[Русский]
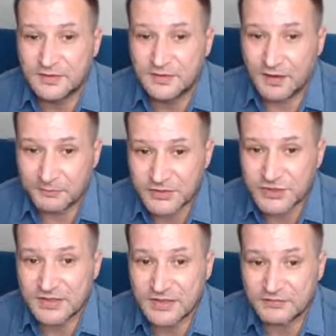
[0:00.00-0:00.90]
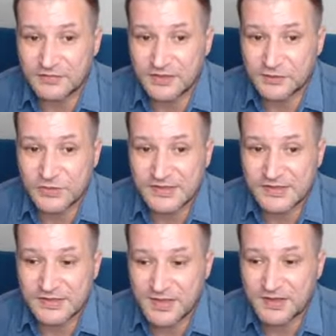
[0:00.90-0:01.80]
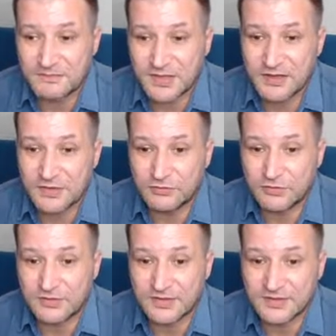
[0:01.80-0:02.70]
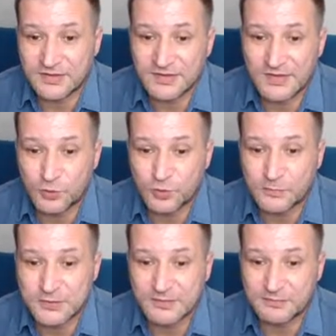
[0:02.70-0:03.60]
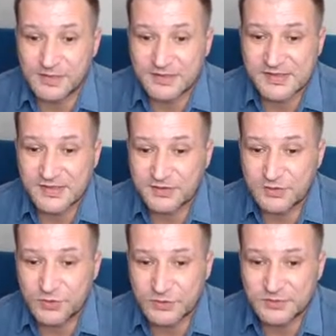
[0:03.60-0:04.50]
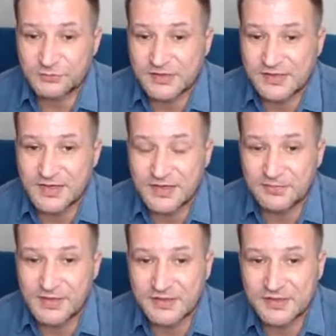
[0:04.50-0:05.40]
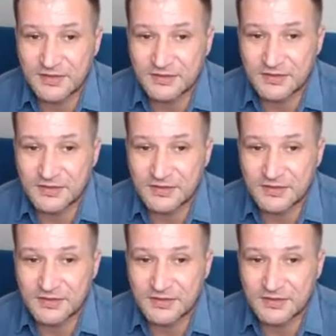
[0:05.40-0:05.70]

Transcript: Обычный товар, то есть я обмениваю, это для удобства было сделано людьми, вот деньги были сделаны